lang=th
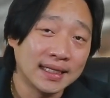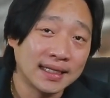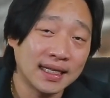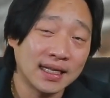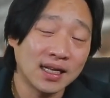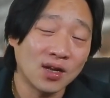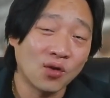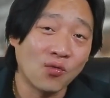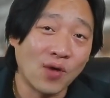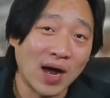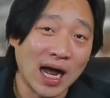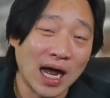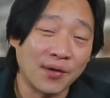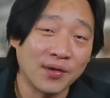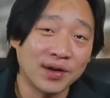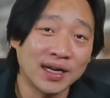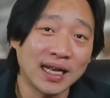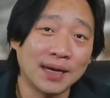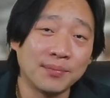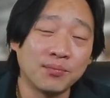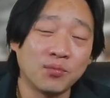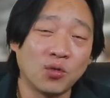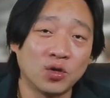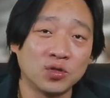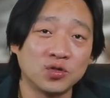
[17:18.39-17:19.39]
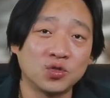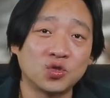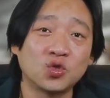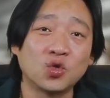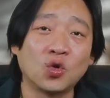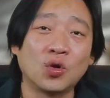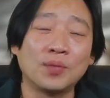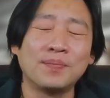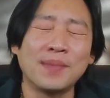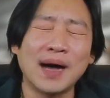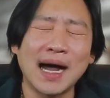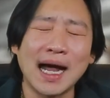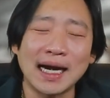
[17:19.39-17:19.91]
ที่เราวางไว้ด้านบน
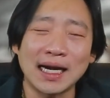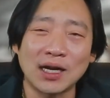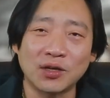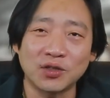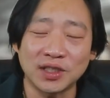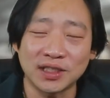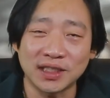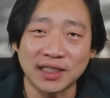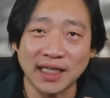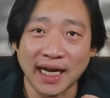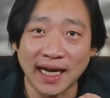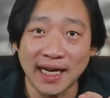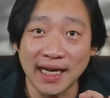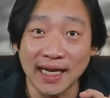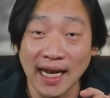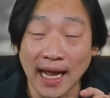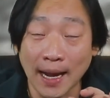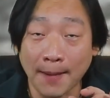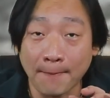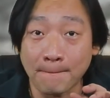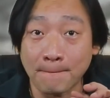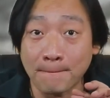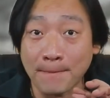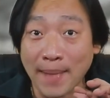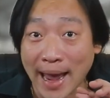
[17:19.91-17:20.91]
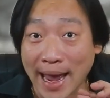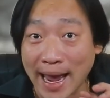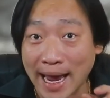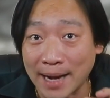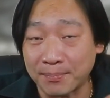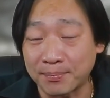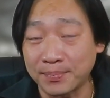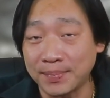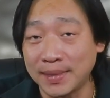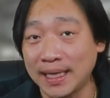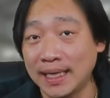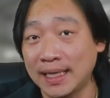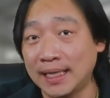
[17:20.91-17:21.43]
ส่วนมากเราจะใช้เหล็ก
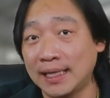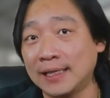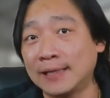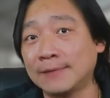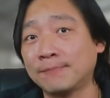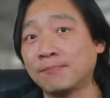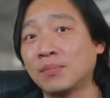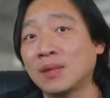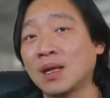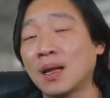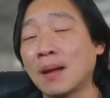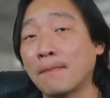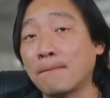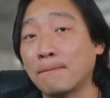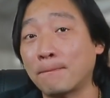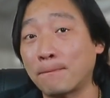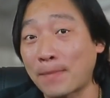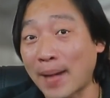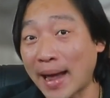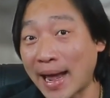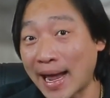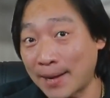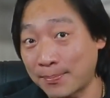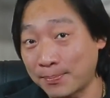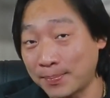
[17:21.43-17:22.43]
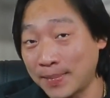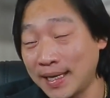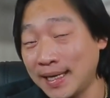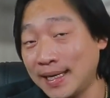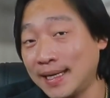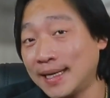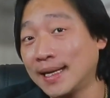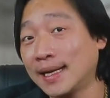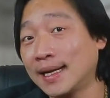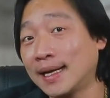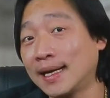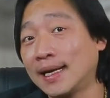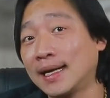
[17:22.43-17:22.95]
8 มิล 8 มิ
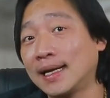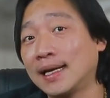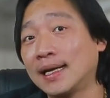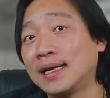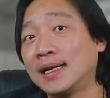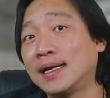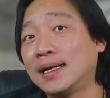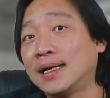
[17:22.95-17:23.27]
ลนะฮะ